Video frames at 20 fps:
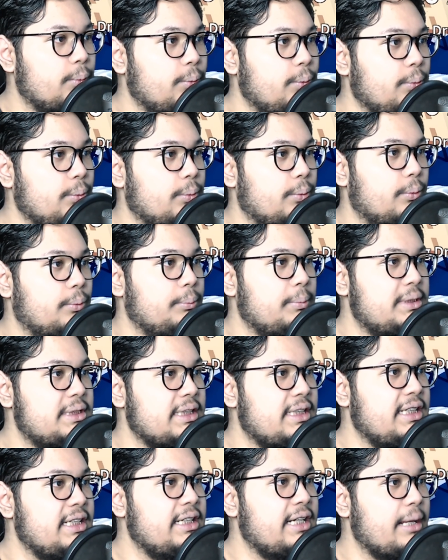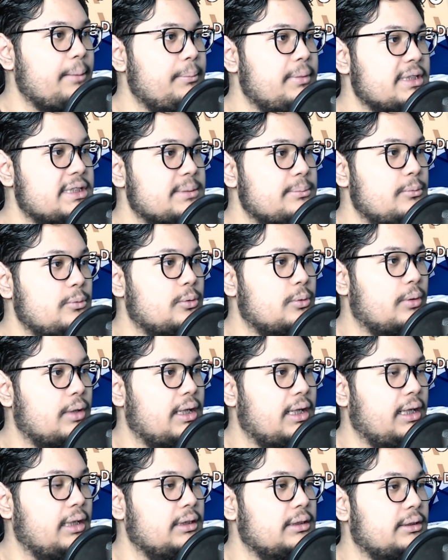uh bisa di enable
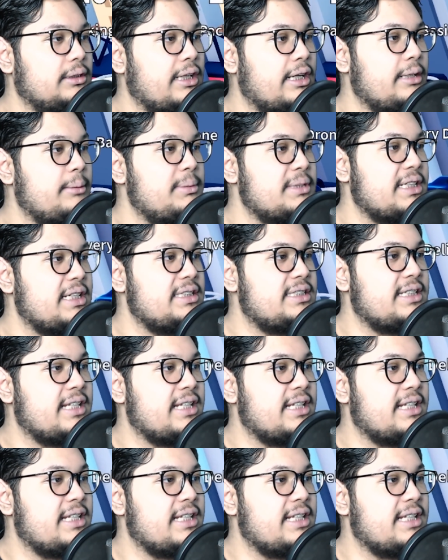semua dan bisa di